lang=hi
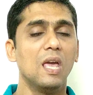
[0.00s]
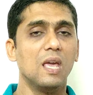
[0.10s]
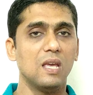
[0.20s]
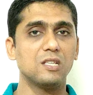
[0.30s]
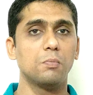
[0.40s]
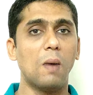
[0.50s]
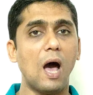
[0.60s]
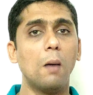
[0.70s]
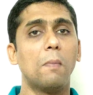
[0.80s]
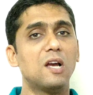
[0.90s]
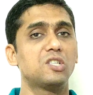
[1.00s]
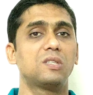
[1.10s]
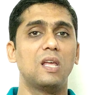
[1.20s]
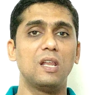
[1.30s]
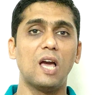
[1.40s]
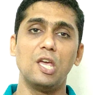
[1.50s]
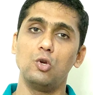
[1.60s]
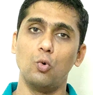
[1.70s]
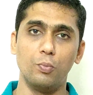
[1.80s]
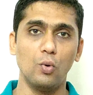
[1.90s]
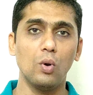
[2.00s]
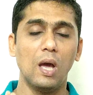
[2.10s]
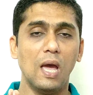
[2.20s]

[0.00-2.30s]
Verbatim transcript: इस महामाश तेल का ही उपयोग